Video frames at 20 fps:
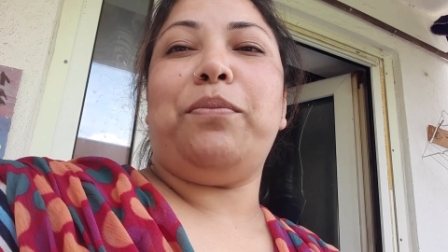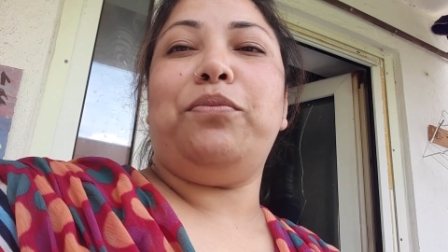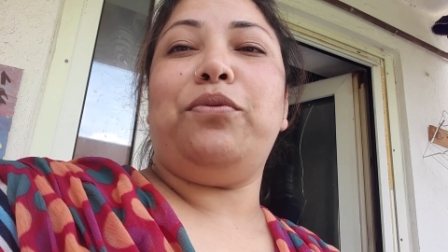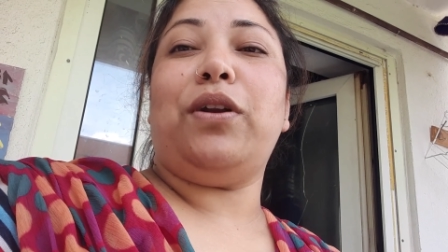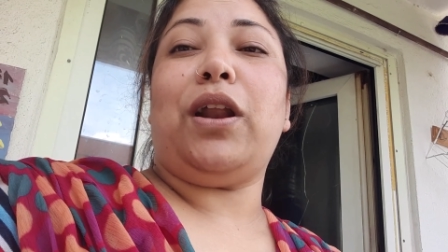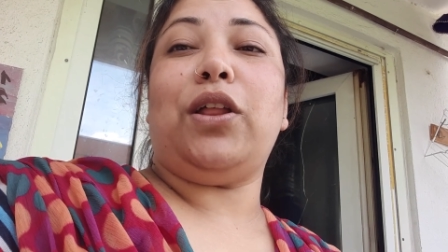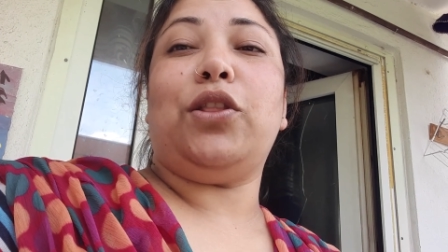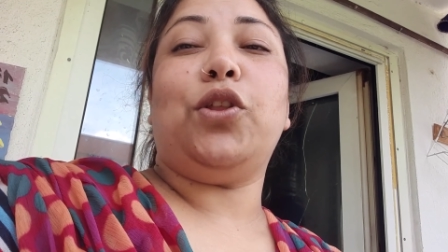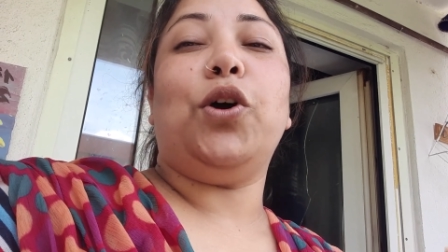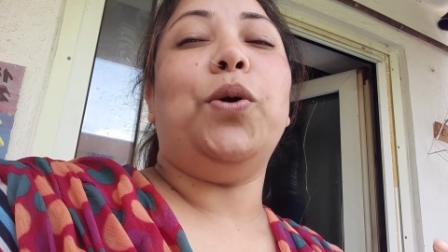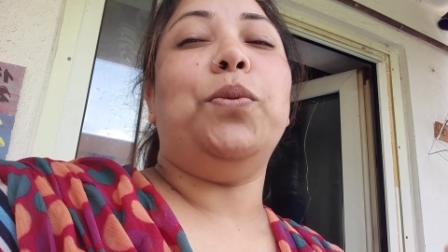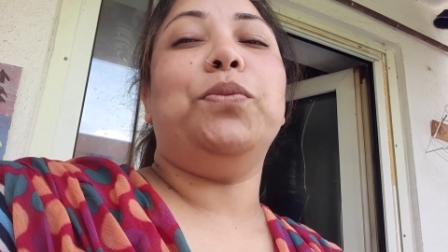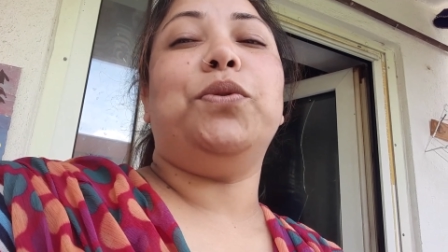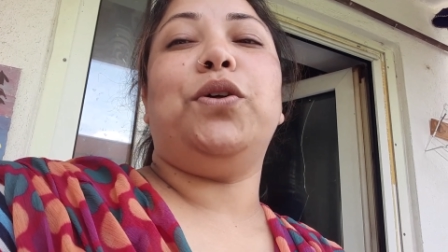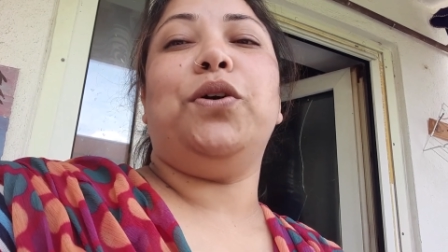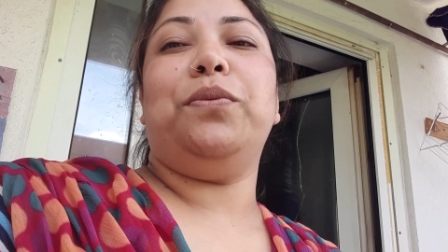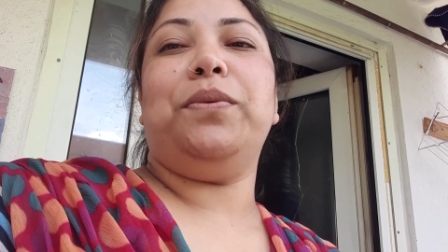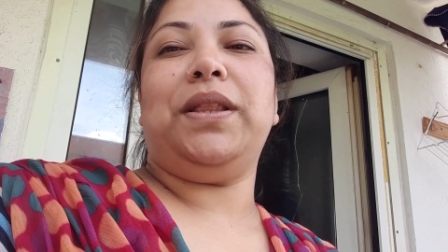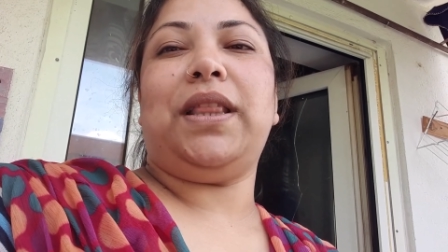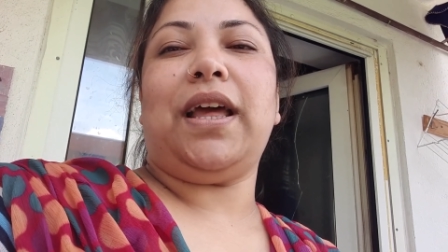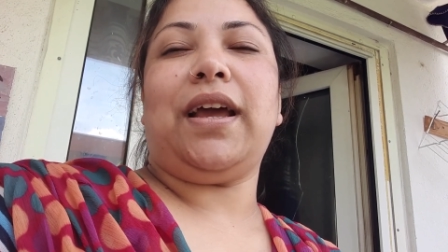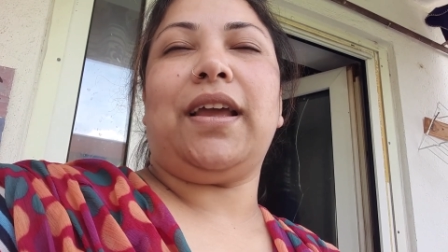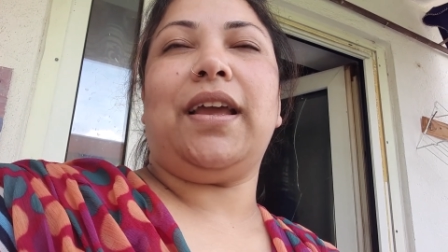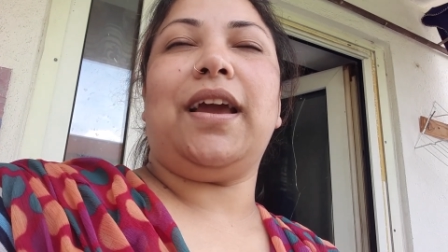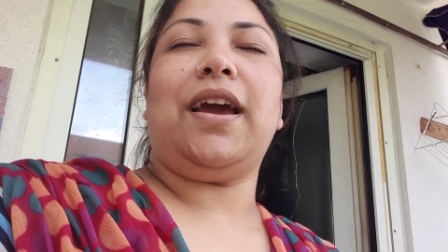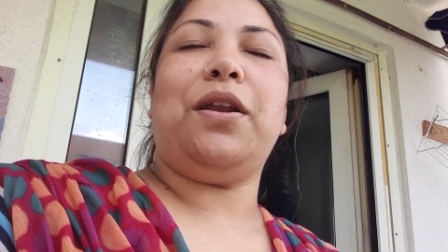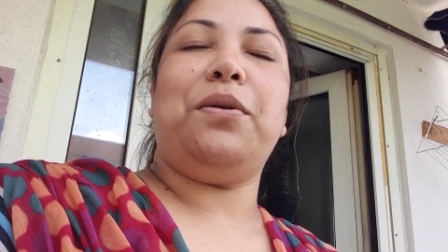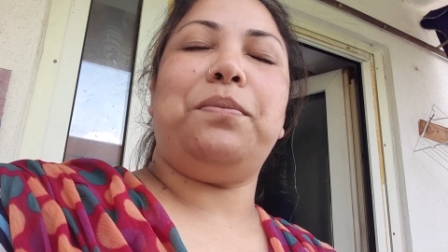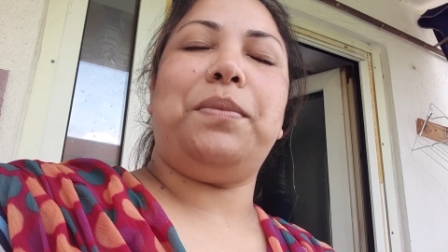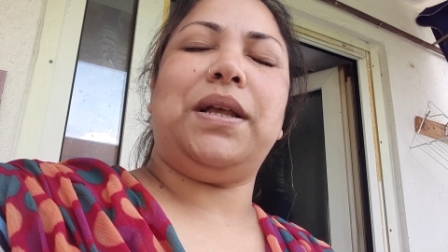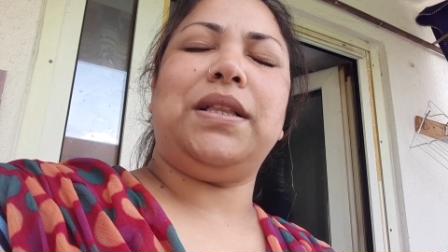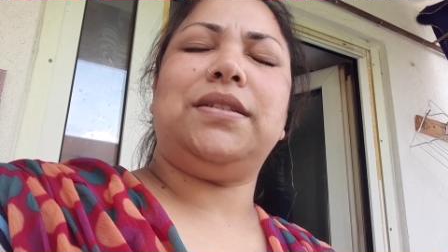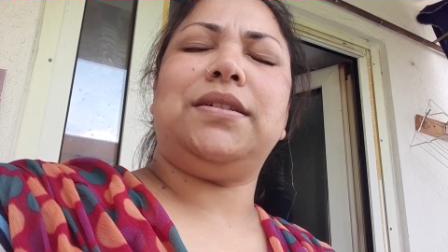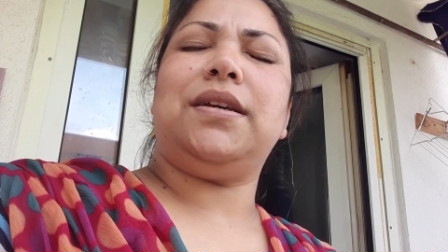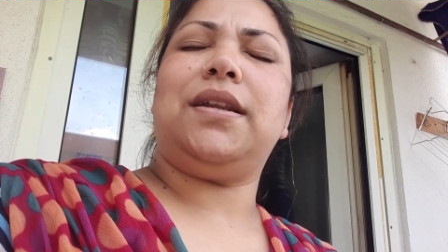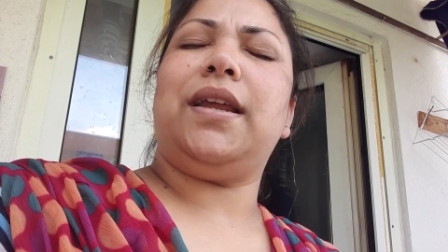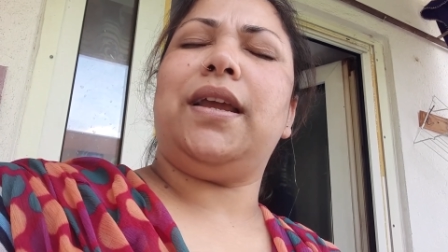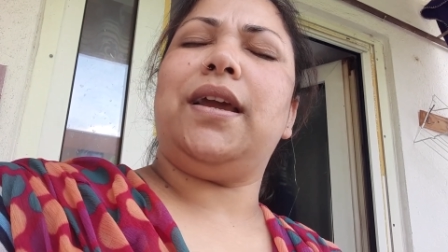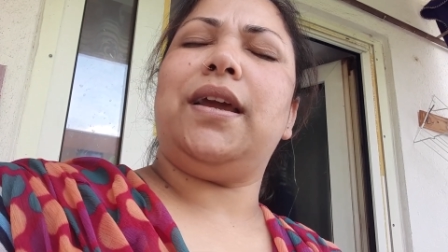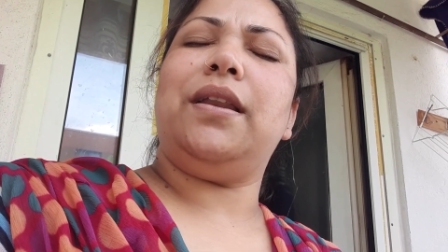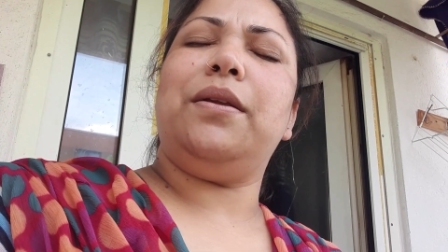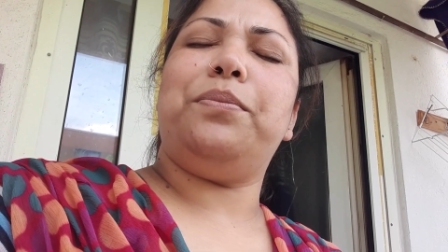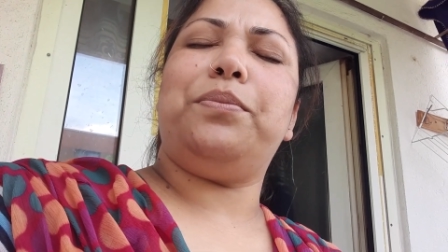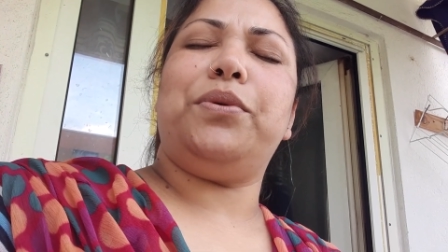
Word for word: পুরা থমথমে থাকে কারণ বাচ্চারা এখানে